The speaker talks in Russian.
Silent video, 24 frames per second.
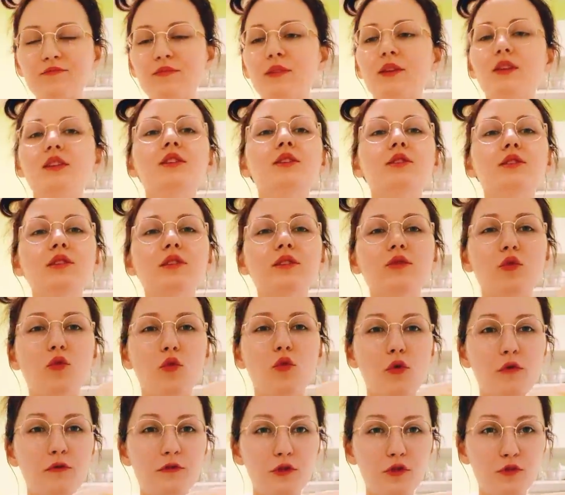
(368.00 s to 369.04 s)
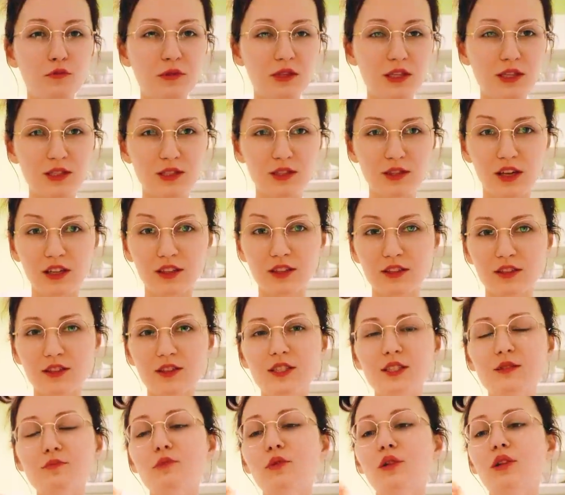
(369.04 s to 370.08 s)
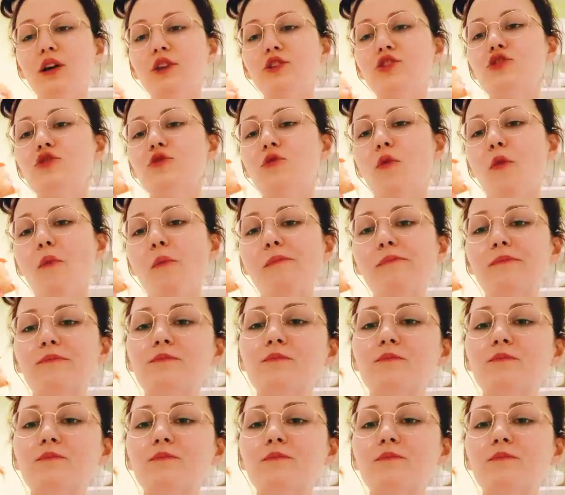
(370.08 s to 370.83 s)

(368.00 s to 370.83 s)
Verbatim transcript: И кофе у меня сладкий с молочком.